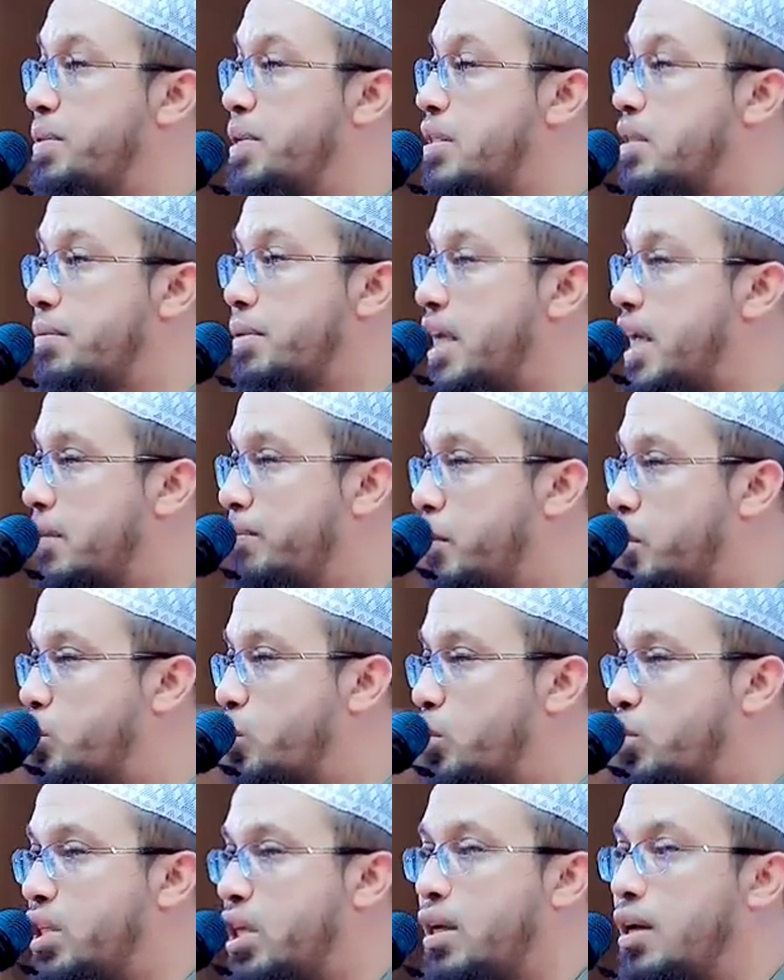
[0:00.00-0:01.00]
আপনি ইসলামের খেদমত
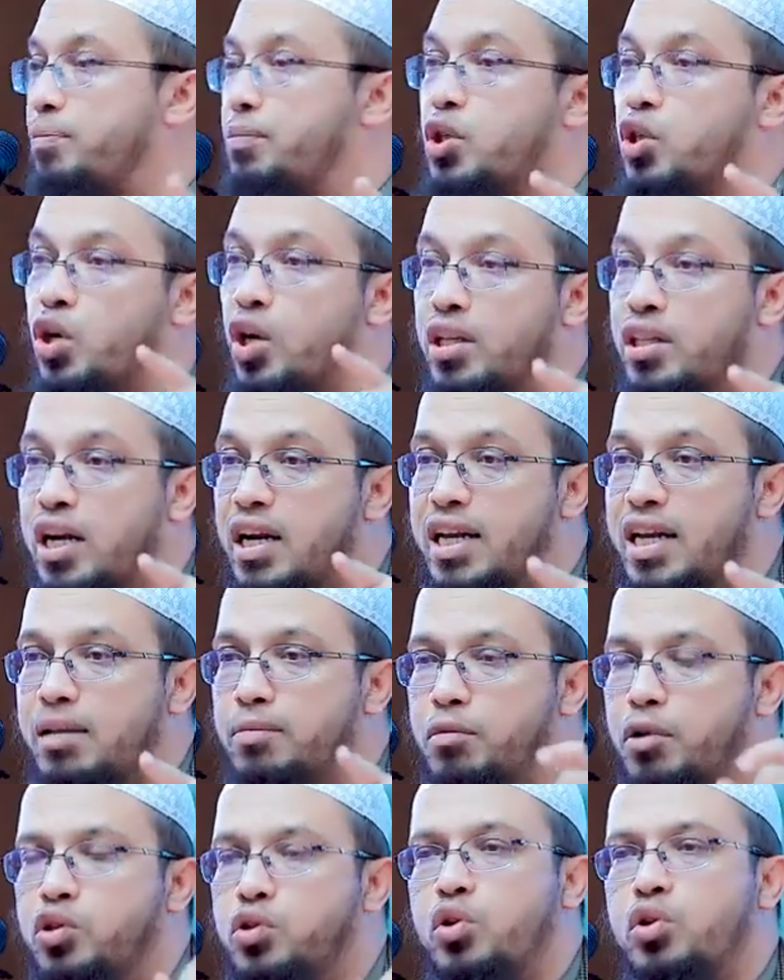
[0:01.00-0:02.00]
করছেন না আপনি শয়তানের
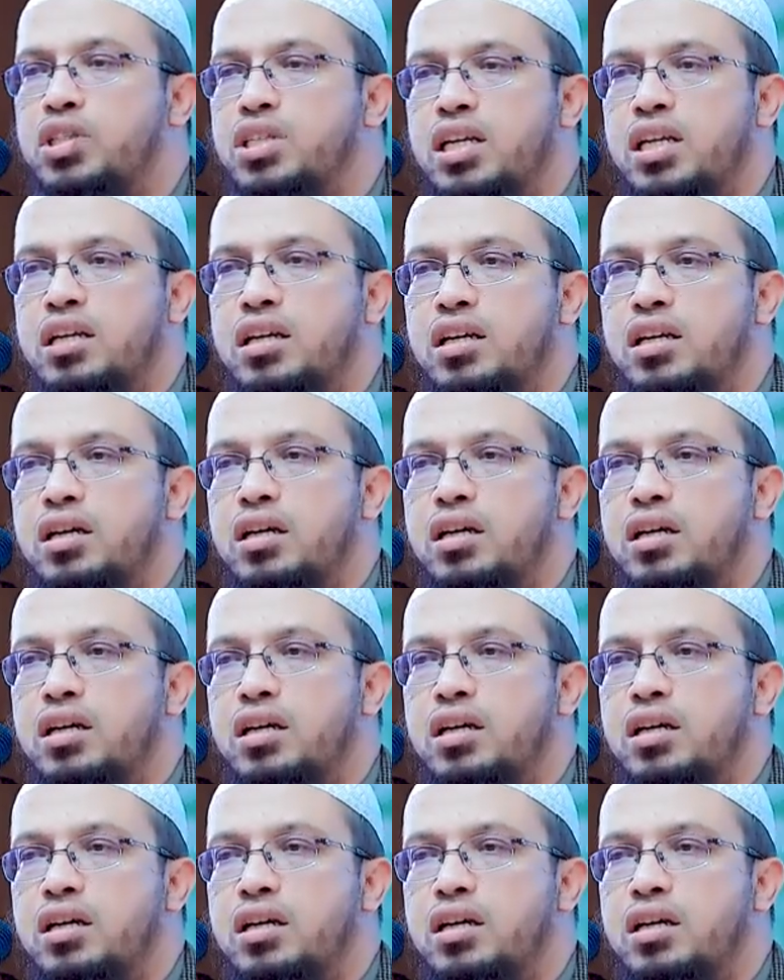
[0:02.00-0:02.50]
খেদমত করছেন